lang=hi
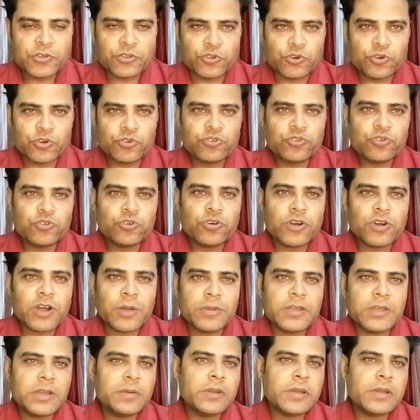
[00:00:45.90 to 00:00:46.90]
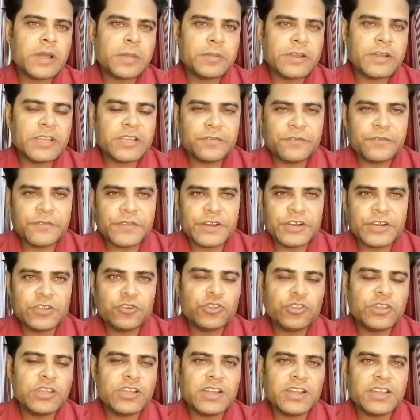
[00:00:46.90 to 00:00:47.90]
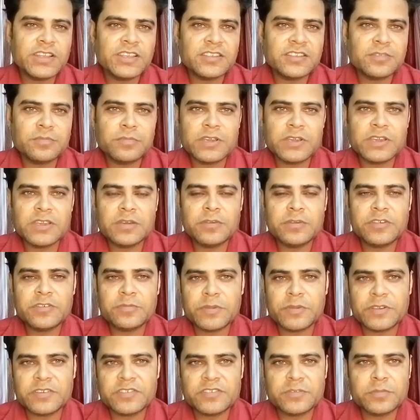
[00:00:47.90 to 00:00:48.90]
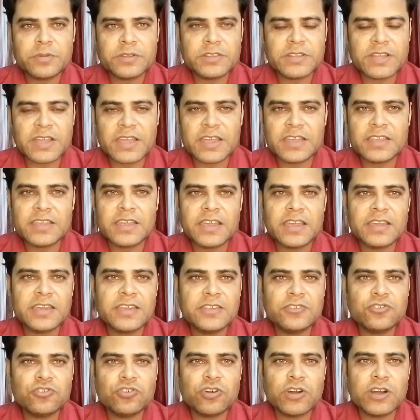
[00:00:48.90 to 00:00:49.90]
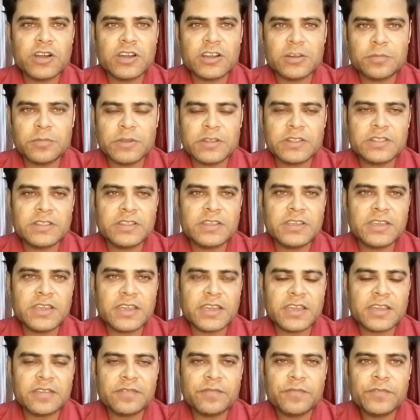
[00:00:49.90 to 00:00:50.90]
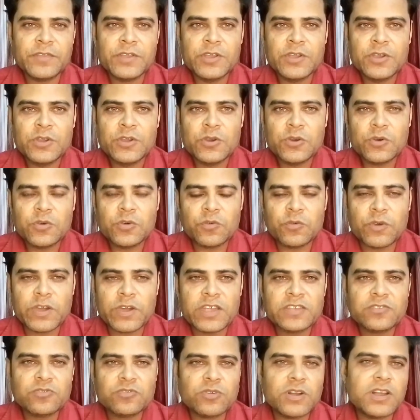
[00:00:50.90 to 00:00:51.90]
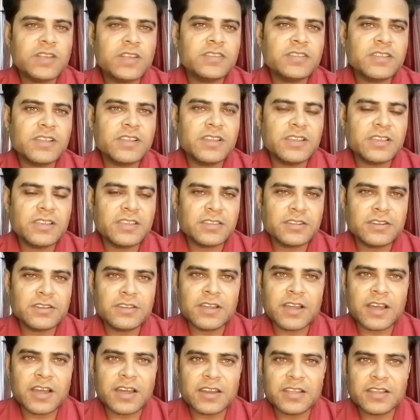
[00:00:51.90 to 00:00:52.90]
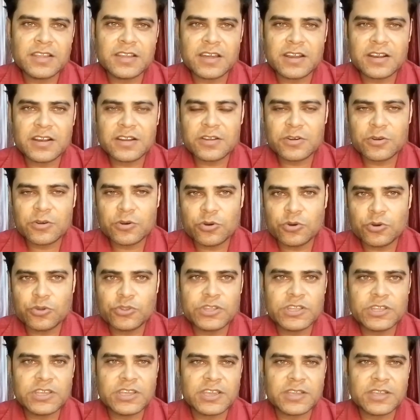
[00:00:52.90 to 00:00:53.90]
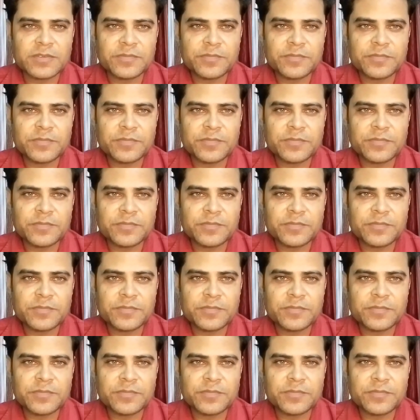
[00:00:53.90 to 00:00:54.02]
दोस्तों अभी अभी आपने एक वीडियो देखा जिसमें कि स्पष्ट बताया गया है कि जो अगरबत्ती है वह स्वास्थ्य के लिए कितनी हानिकारक होती है